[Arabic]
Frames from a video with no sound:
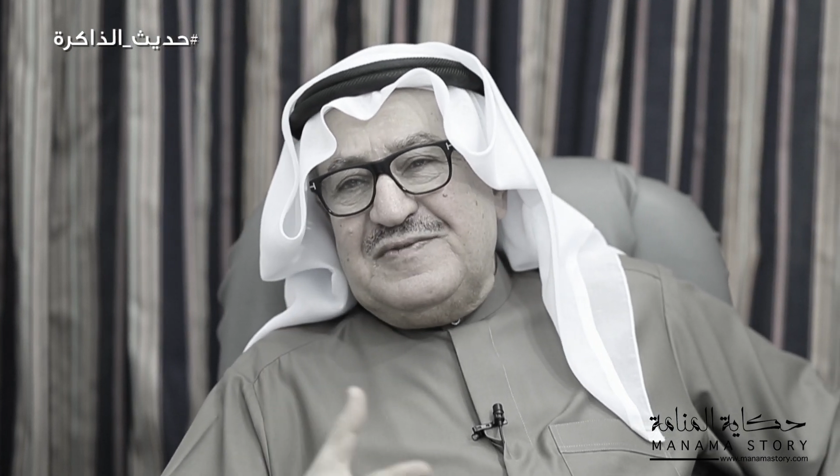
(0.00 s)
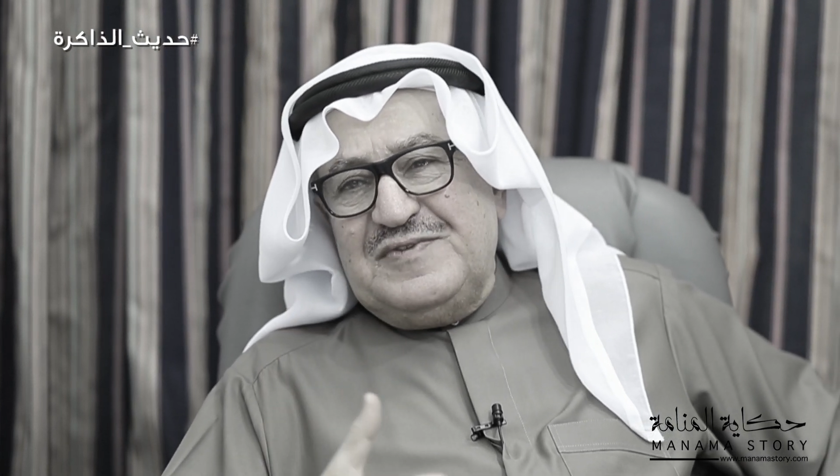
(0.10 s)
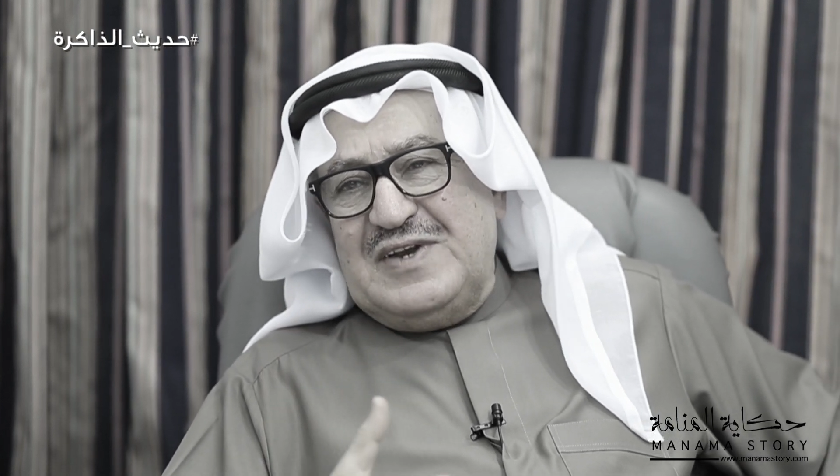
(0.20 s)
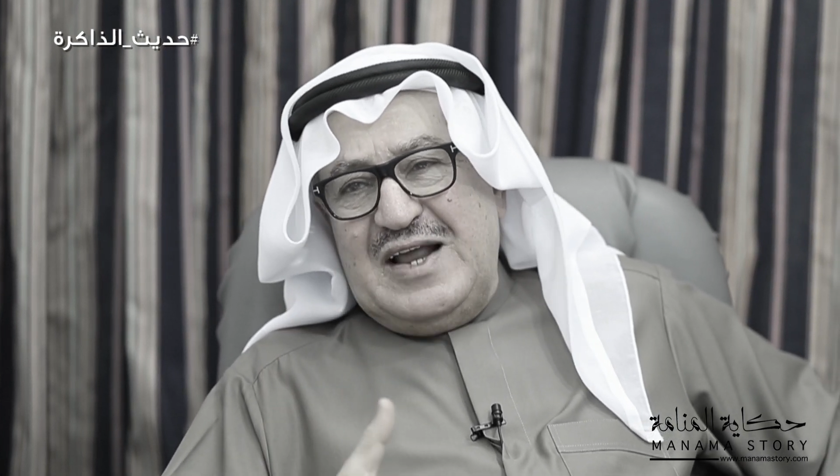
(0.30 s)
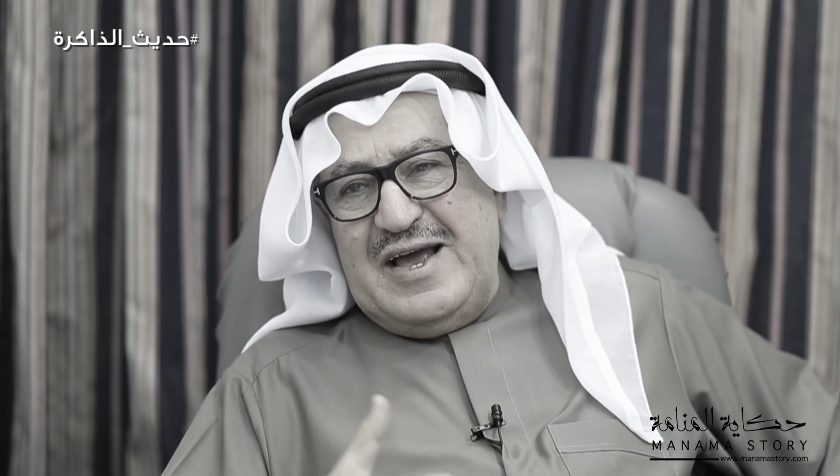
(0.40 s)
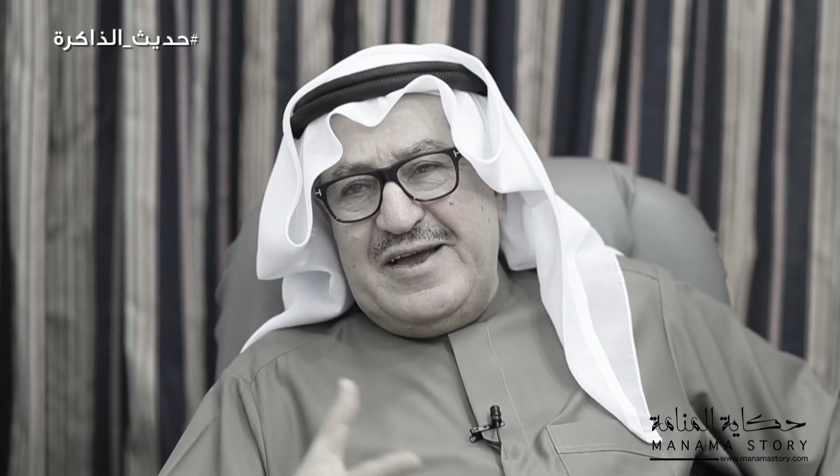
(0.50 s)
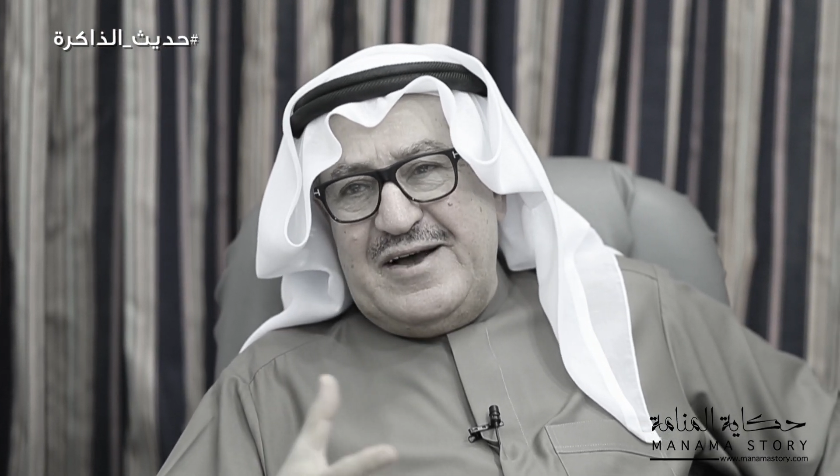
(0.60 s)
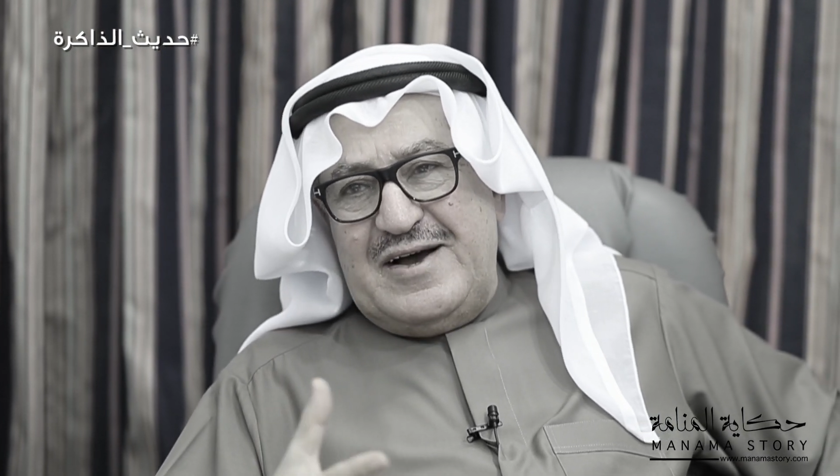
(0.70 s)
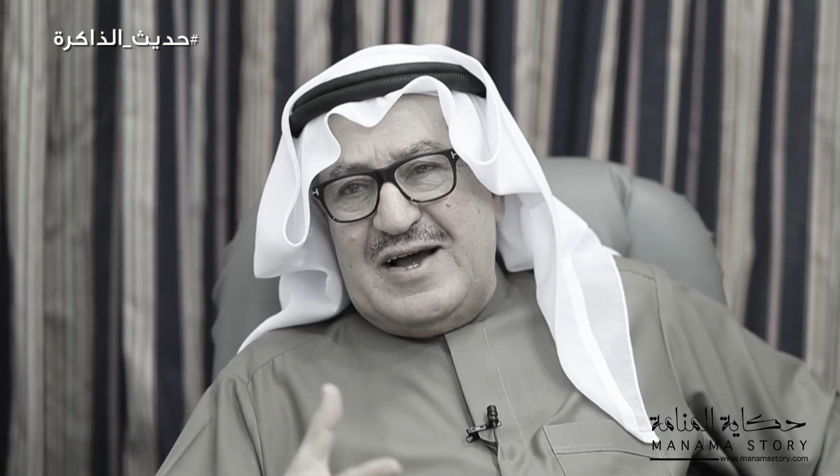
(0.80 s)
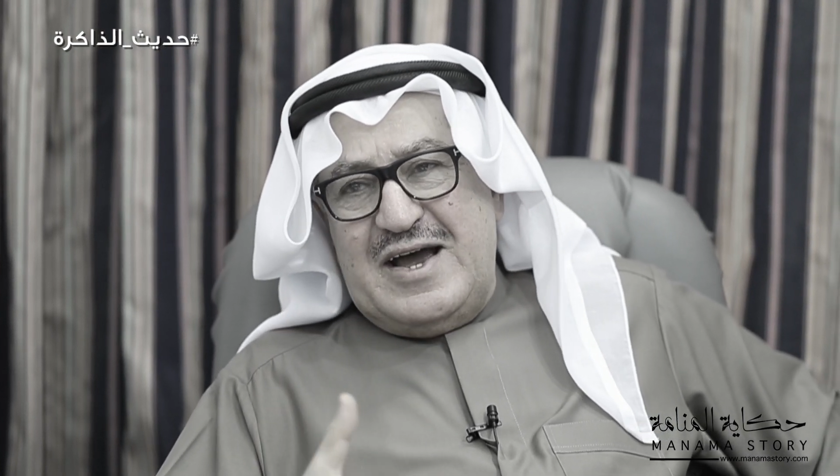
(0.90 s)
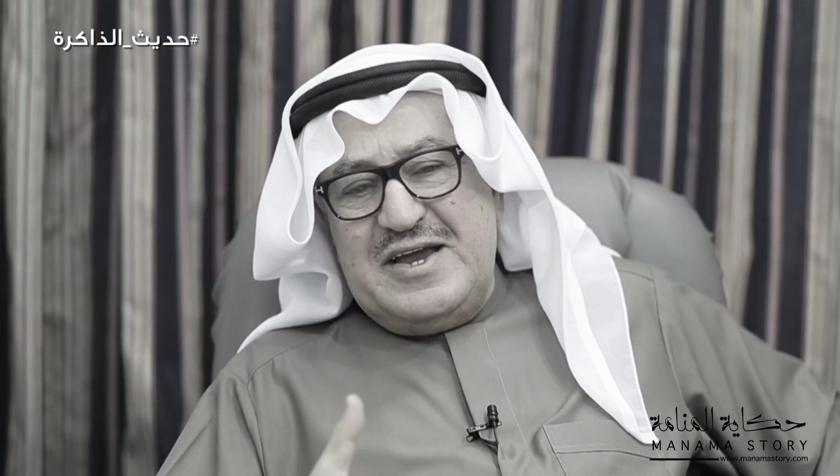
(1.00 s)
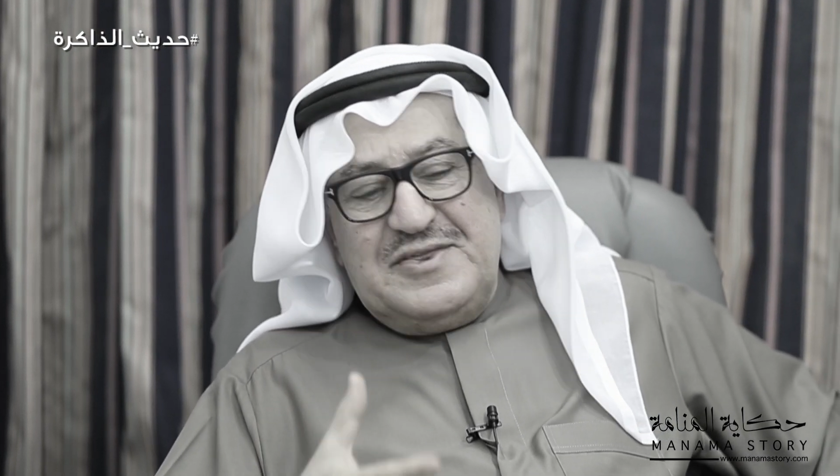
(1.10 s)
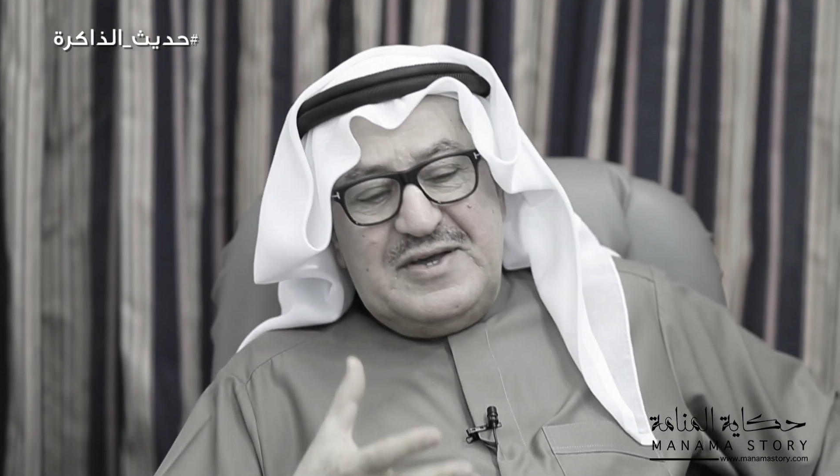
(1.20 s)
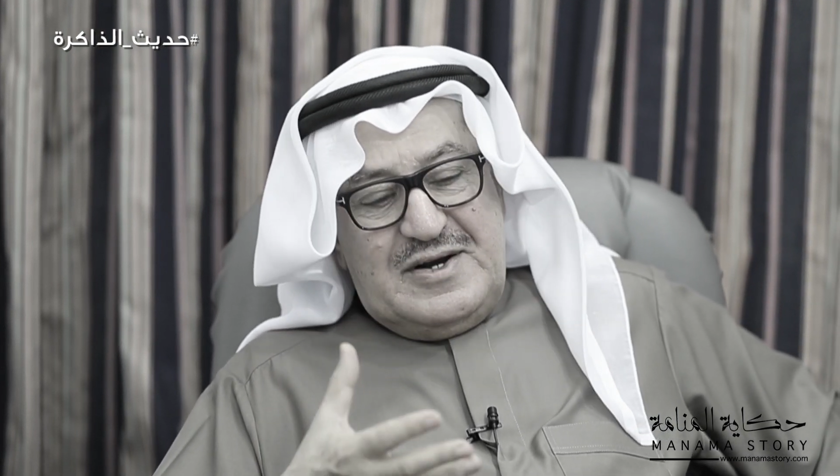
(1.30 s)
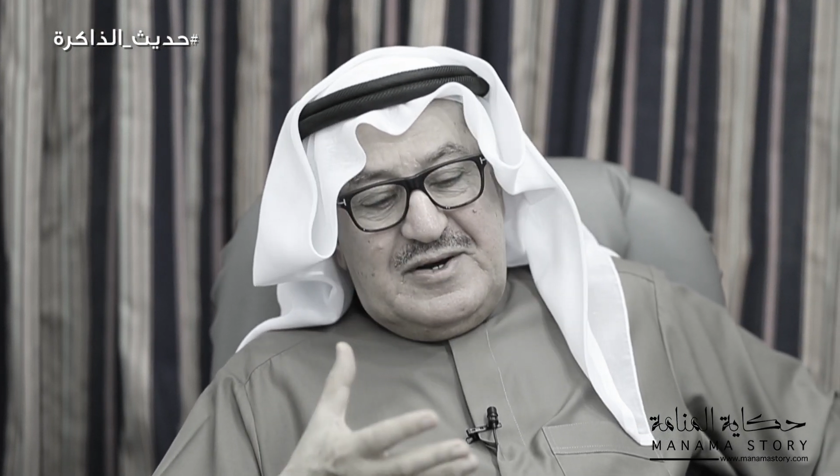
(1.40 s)
في الحياة
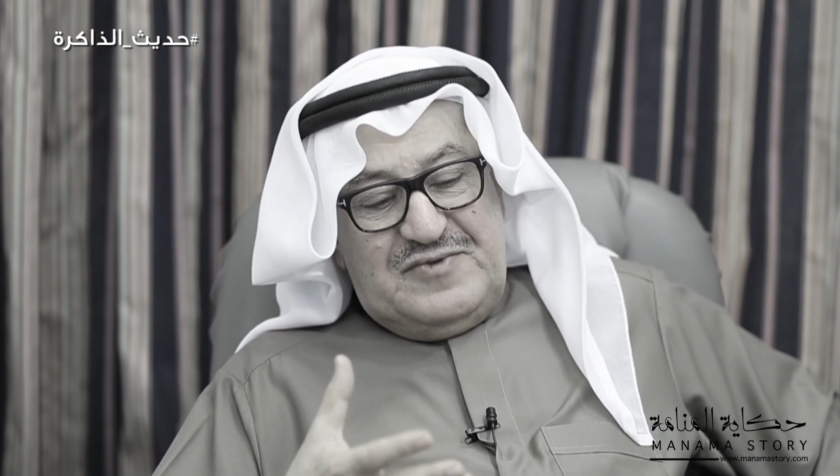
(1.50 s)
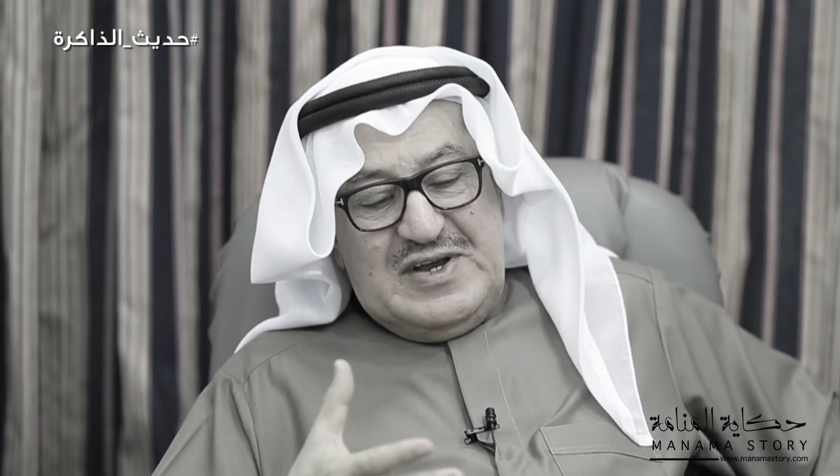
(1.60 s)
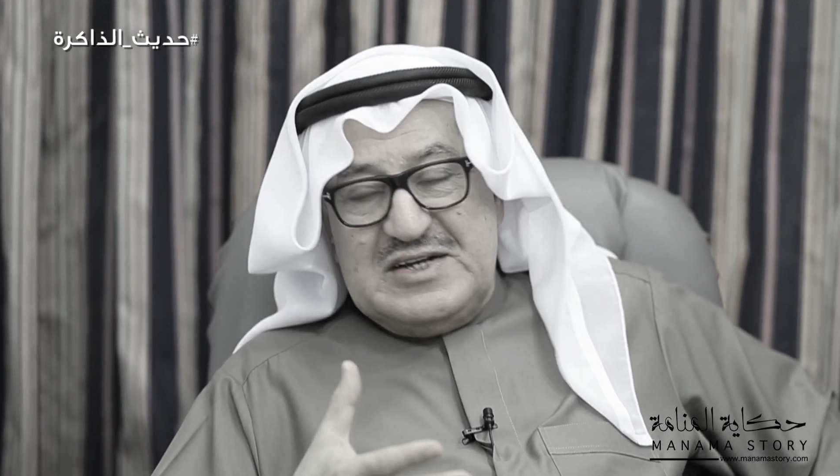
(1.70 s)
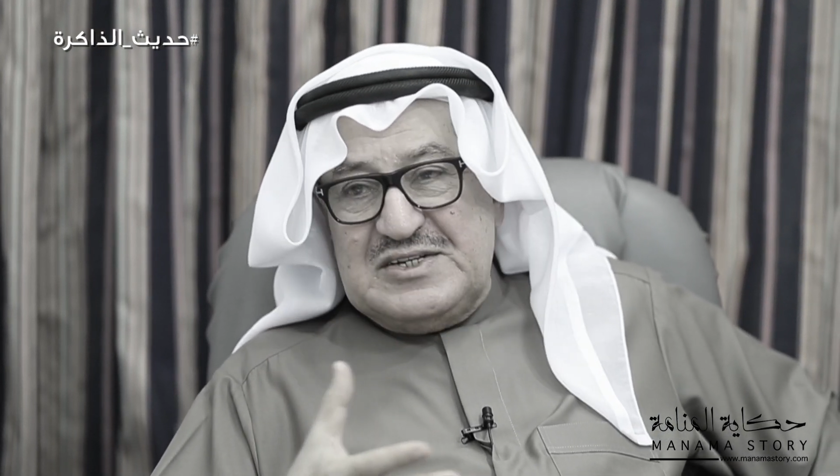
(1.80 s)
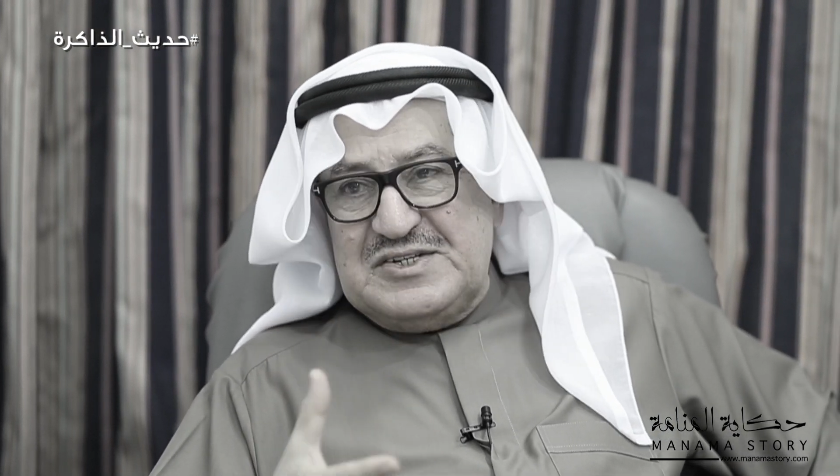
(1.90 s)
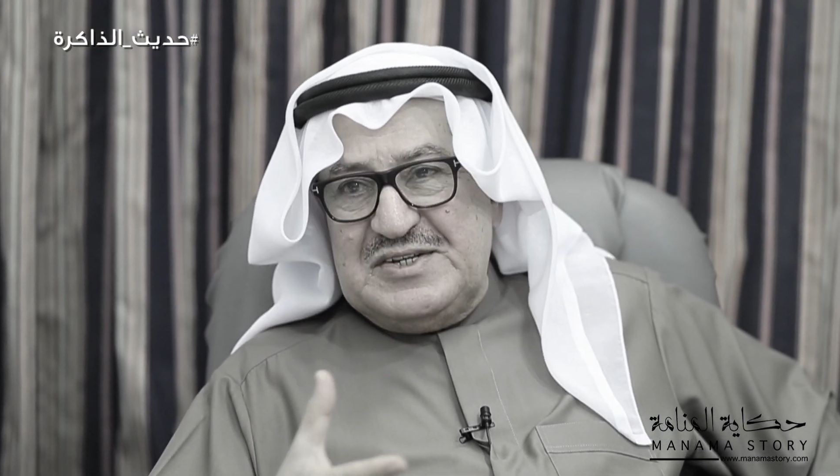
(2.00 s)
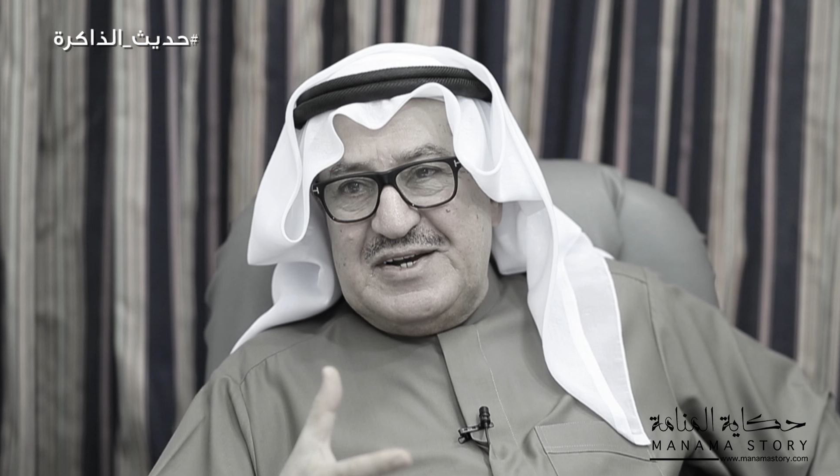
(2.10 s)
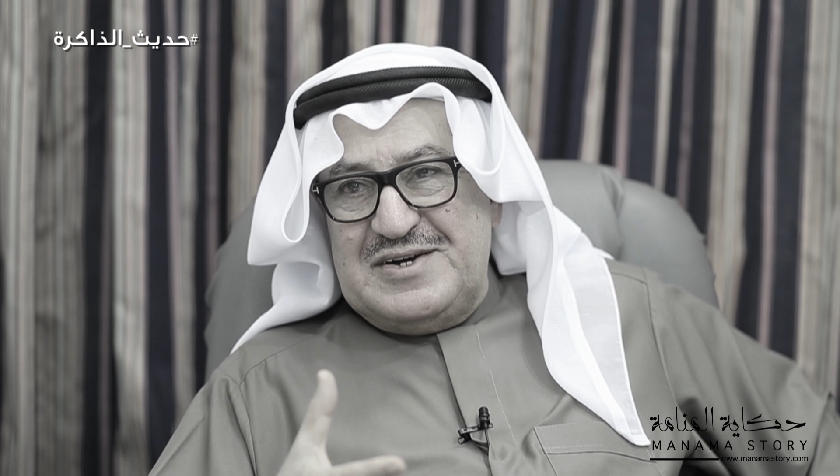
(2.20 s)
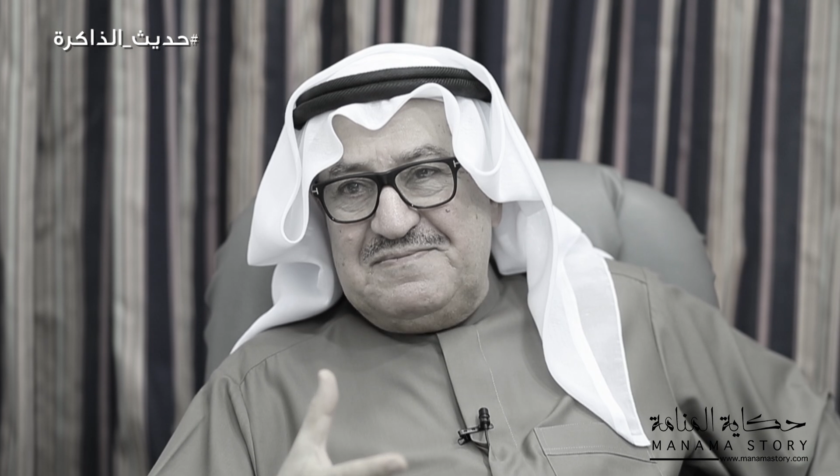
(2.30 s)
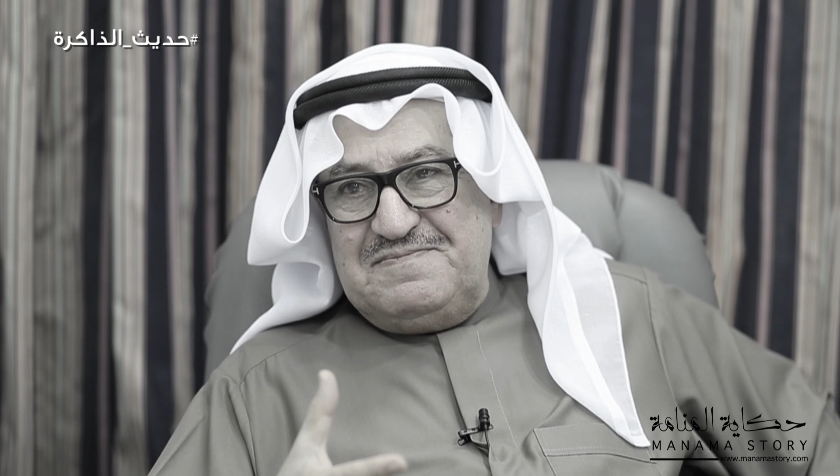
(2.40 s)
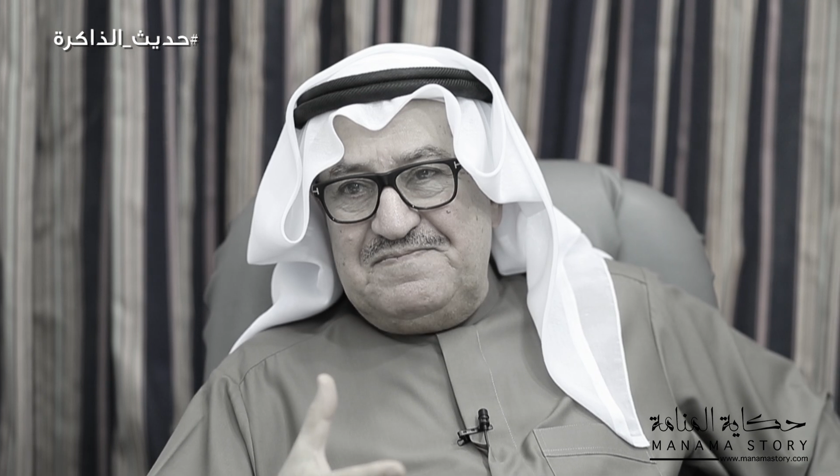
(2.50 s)
أيضا في هالسن